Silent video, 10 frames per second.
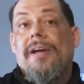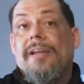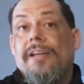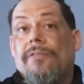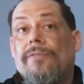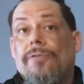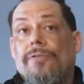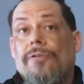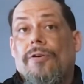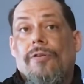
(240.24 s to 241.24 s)
Y en un
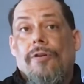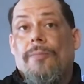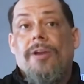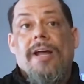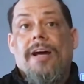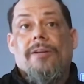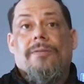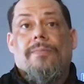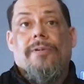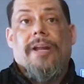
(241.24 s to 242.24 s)
futuro no muy lejano
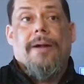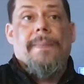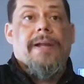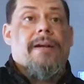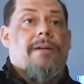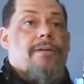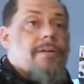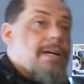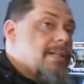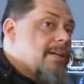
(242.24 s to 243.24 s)
poder cambiar
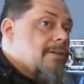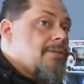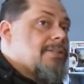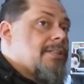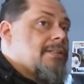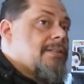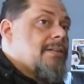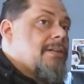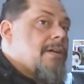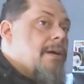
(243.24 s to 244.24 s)
todas estas cosas
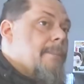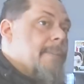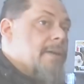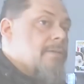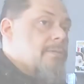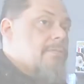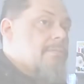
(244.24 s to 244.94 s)
menos